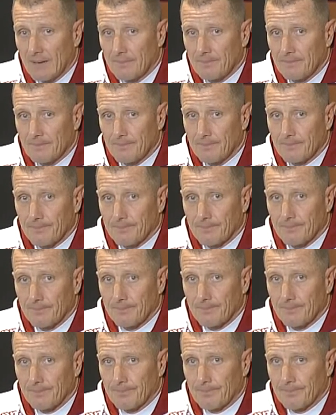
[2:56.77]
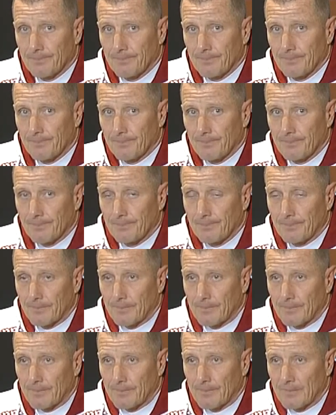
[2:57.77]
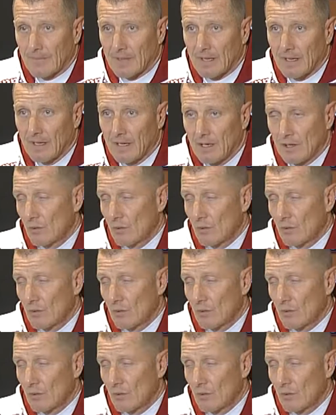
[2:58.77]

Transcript: um, il